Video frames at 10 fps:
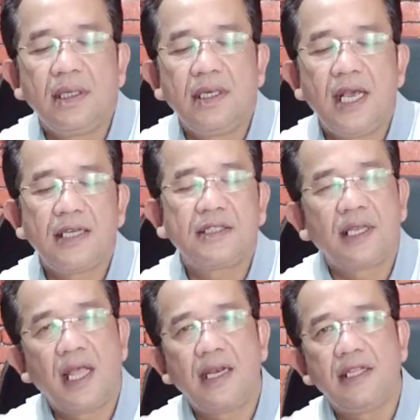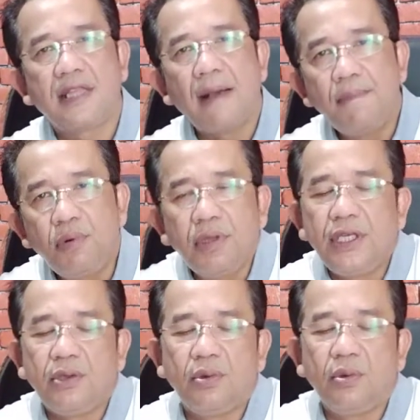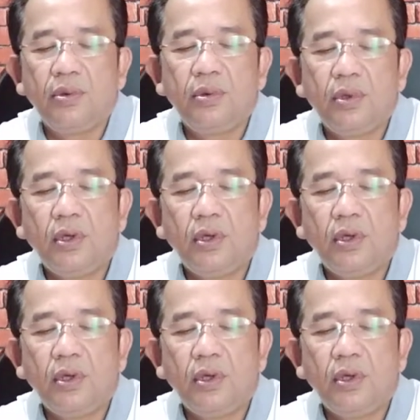yang setelah ditabur itu